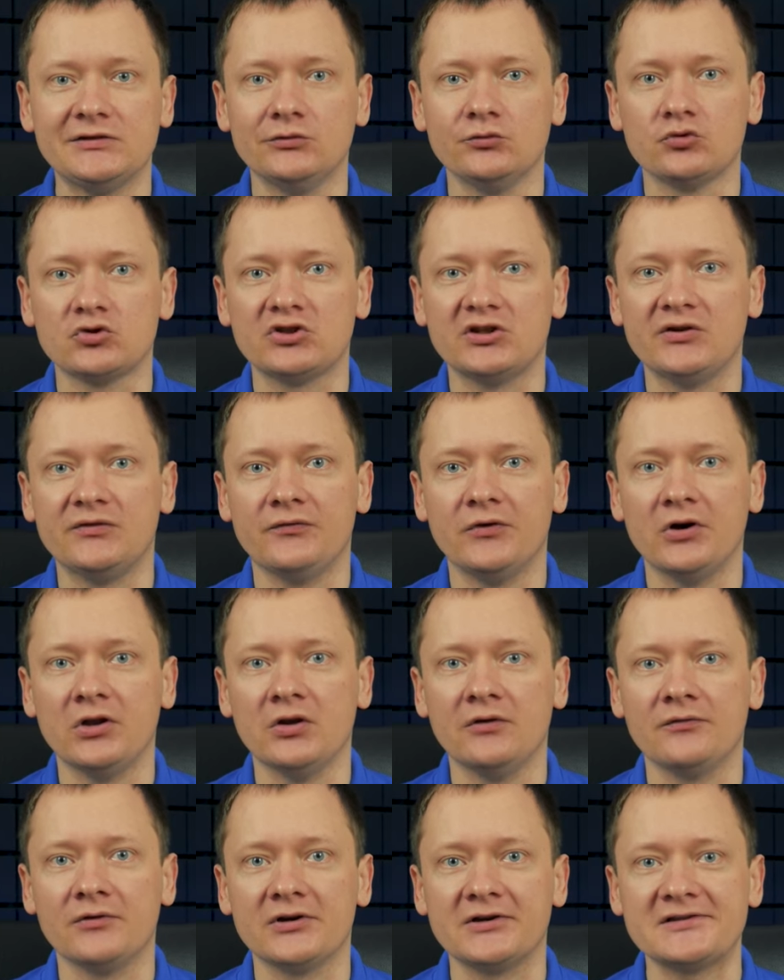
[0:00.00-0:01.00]
нужных
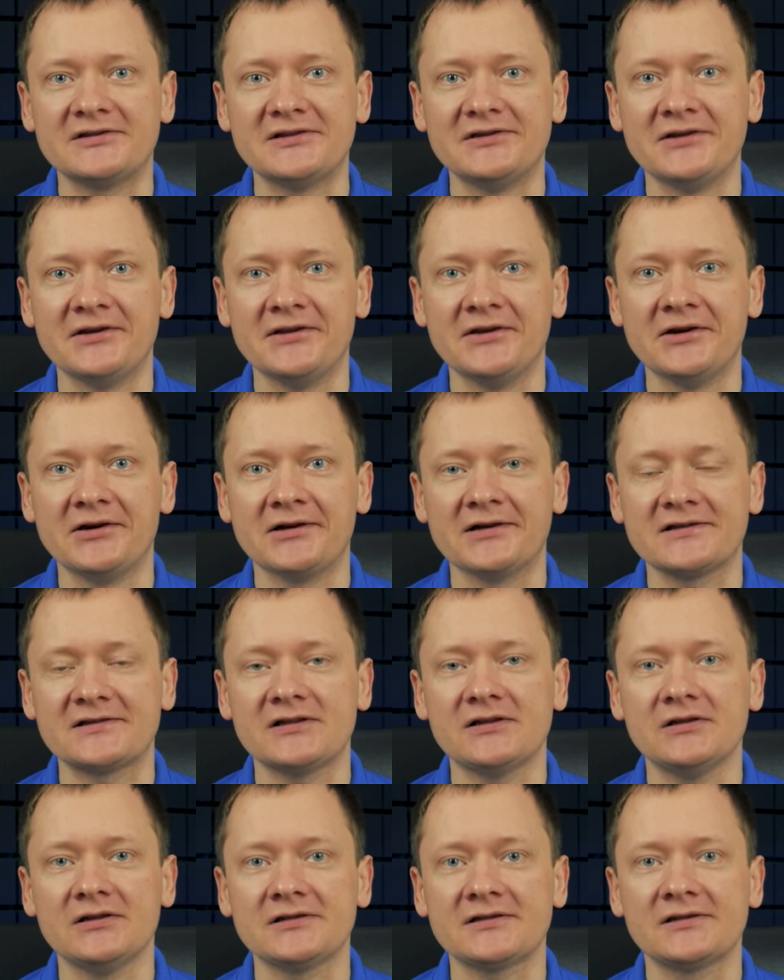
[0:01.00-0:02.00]
файлов в корзине не
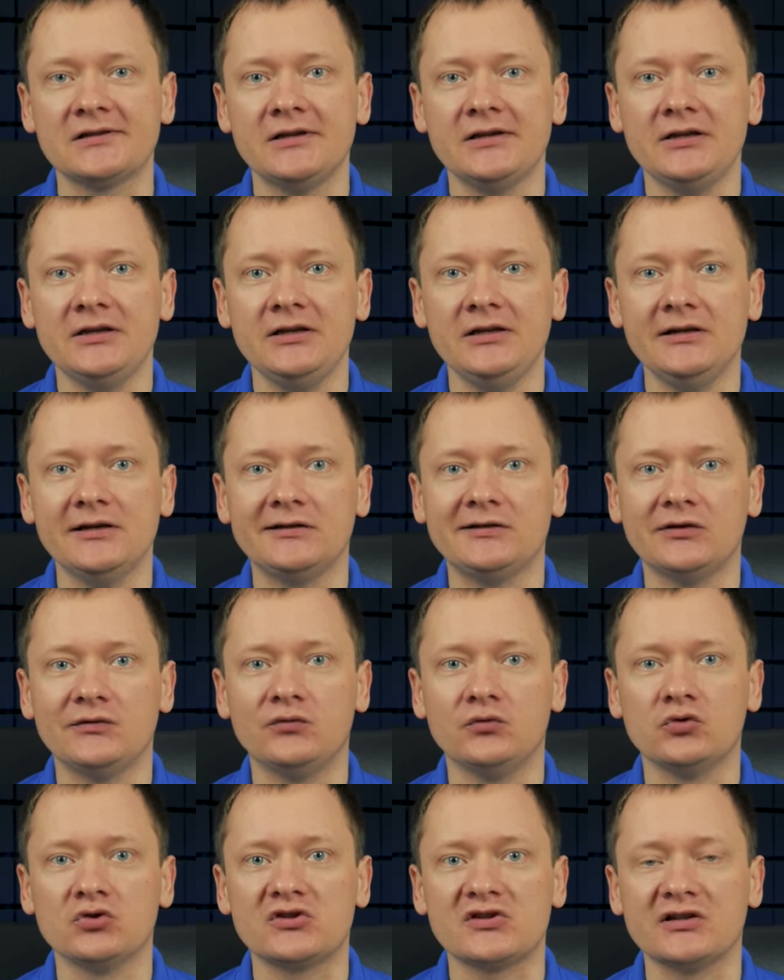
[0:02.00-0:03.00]
оказалось или эта
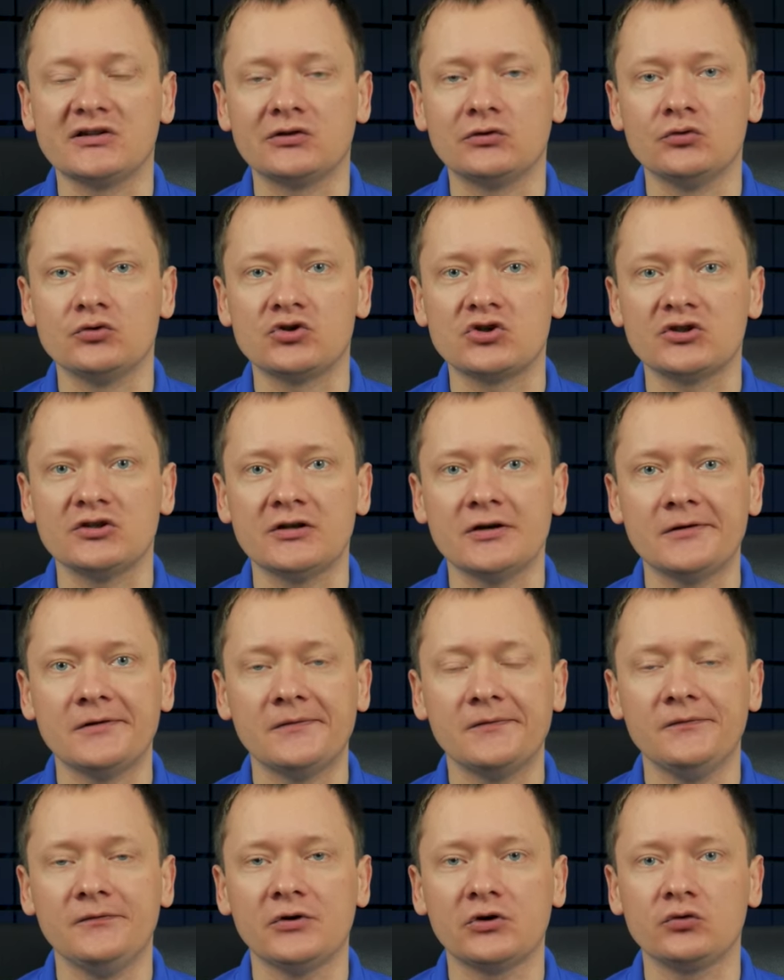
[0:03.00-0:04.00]
функция отключена,
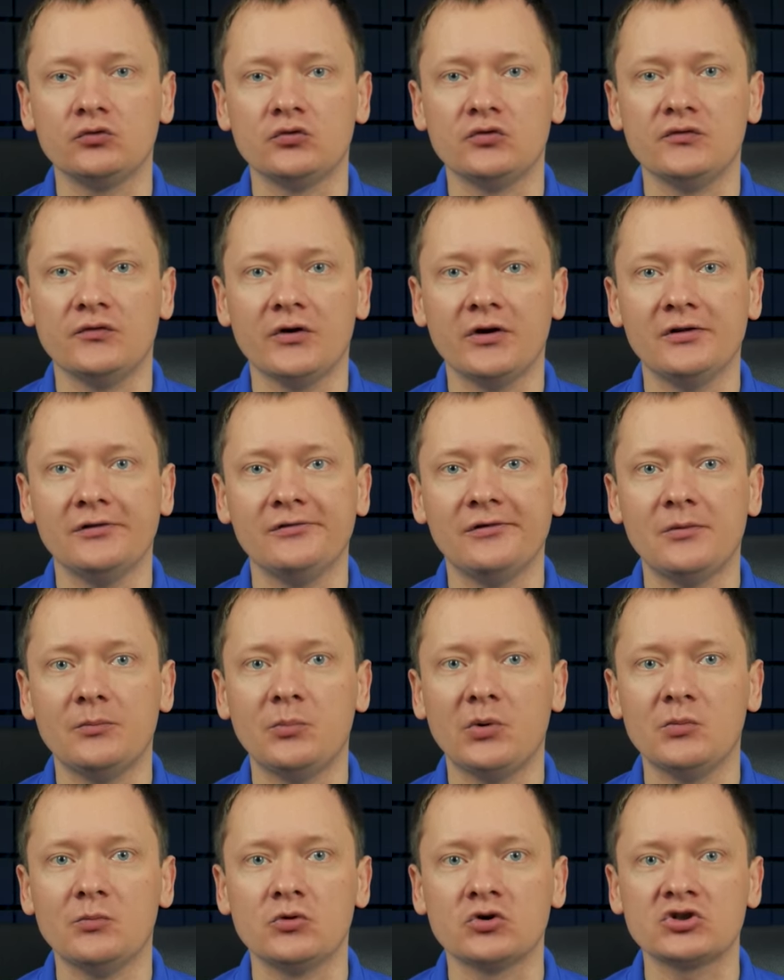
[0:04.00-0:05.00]
вернуть файлы вам
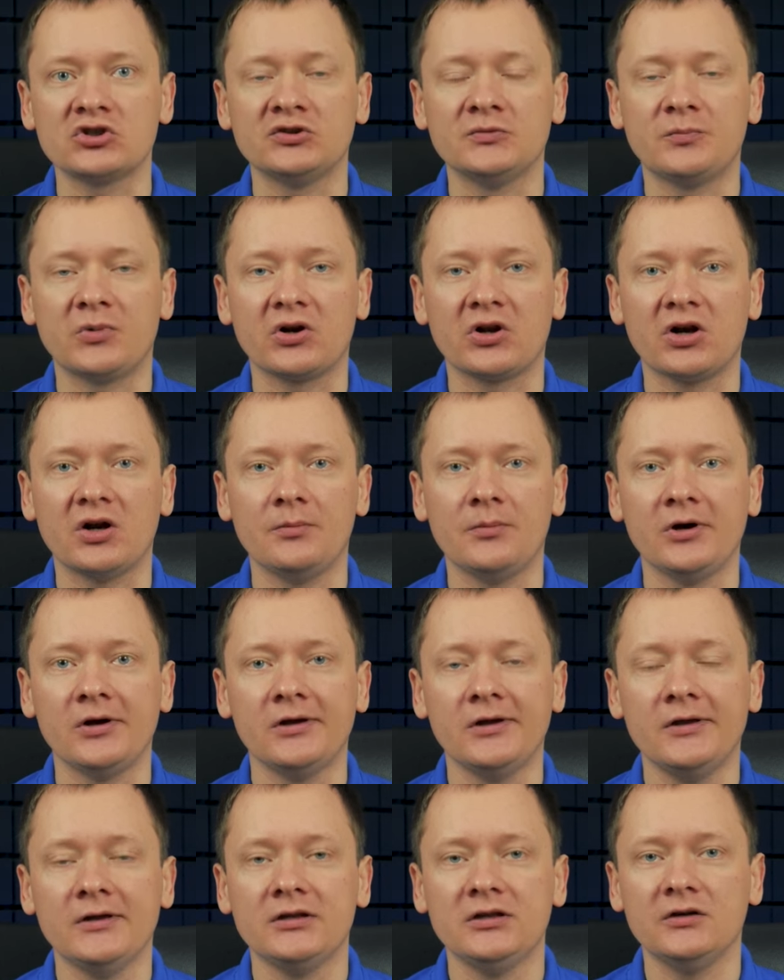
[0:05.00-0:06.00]
поможет программа
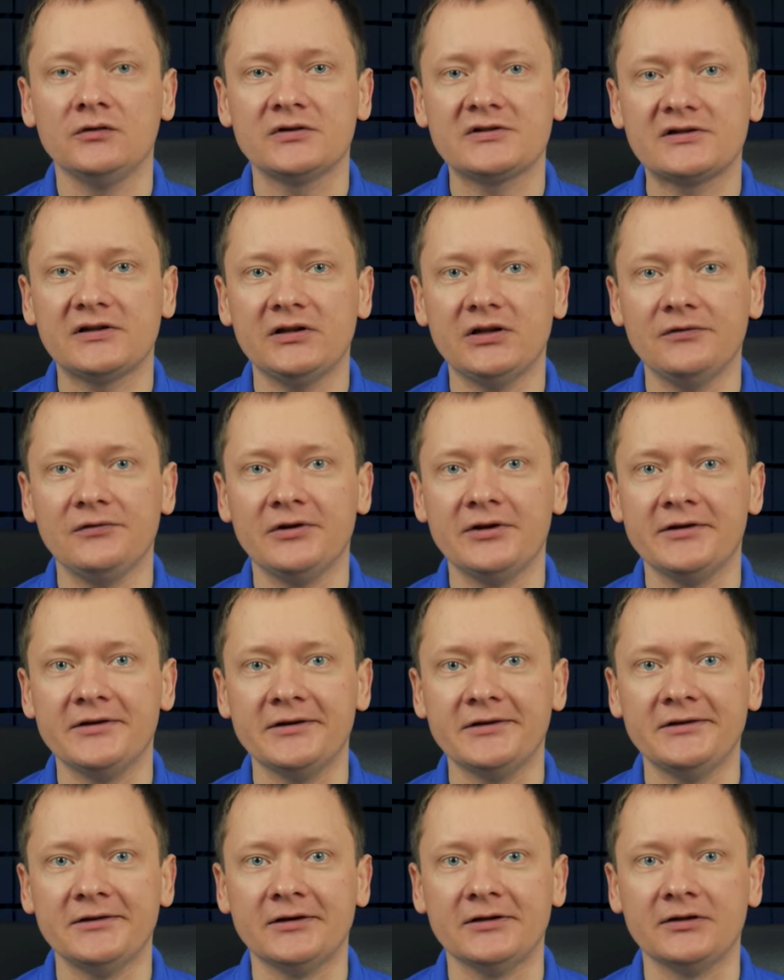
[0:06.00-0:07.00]
для
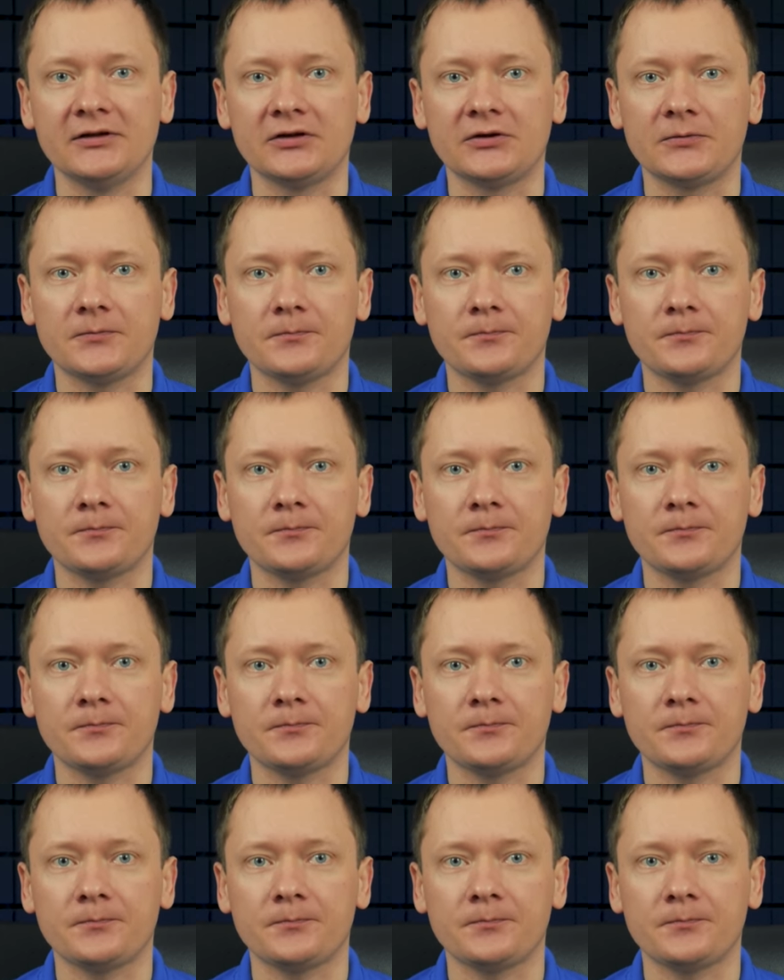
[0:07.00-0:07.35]
восстановления данных.